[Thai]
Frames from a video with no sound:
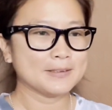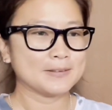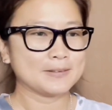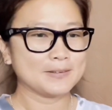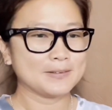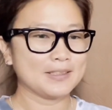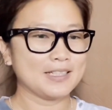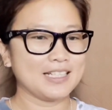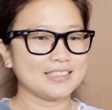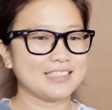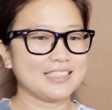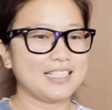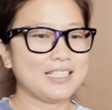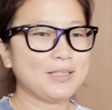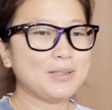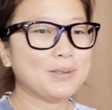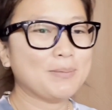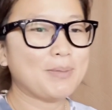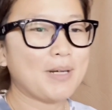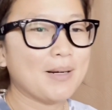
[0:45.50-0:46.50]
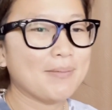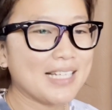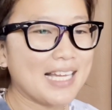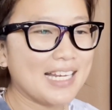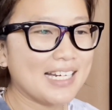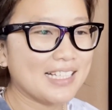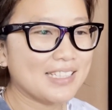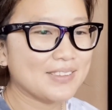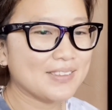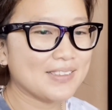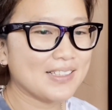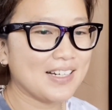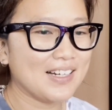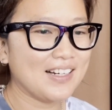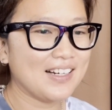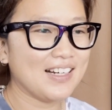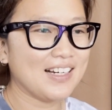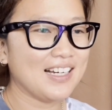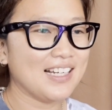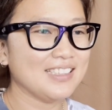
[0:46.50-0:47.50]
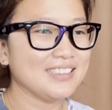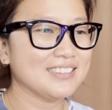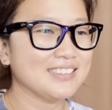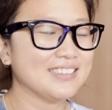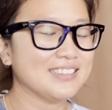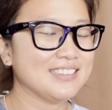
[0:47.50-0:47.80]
อุ้ยเราจะได้ดูพร้อมกันค่ะทุกคน